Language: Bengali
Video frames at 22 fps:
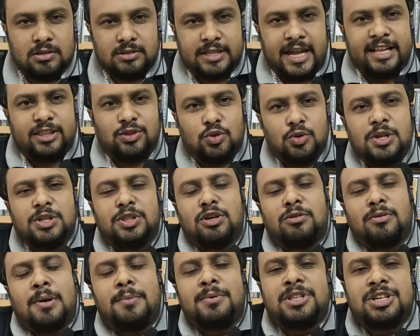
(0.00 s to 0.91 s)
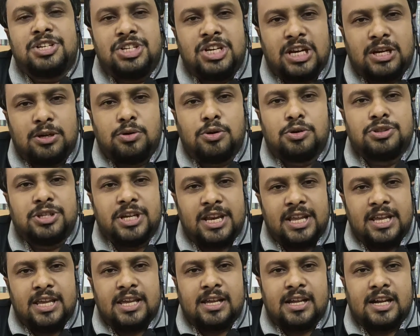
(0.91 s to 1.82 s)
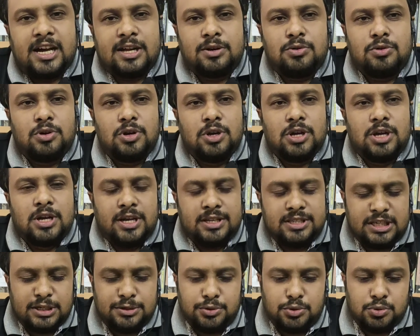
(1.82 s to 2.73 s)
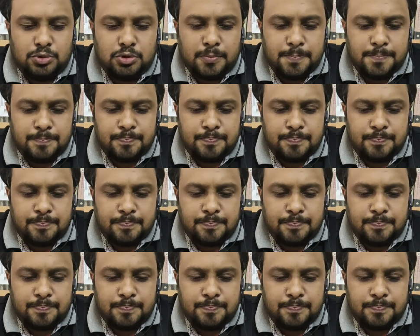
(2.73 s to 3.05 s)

দায়িত্ব নিতে হবে আমাদের শিক্ষকদের কারণ যেহেতু